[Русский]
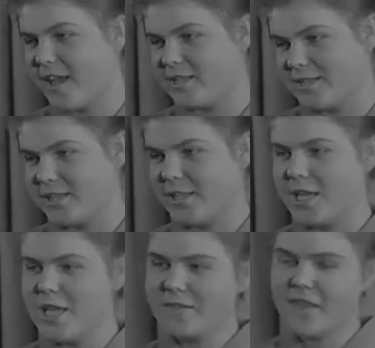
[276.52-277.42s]
свои
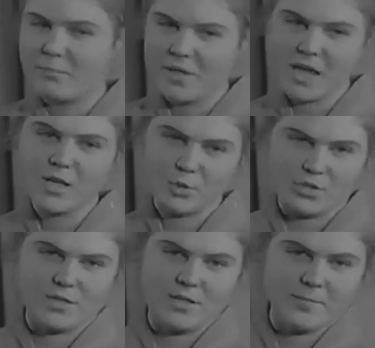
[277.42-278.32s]
силы на благо
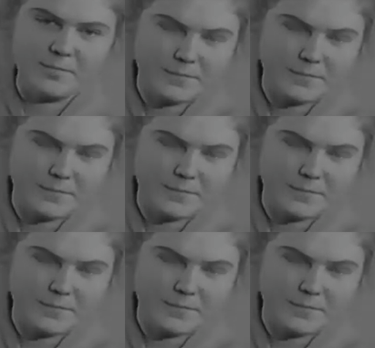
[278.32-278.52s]
Родины.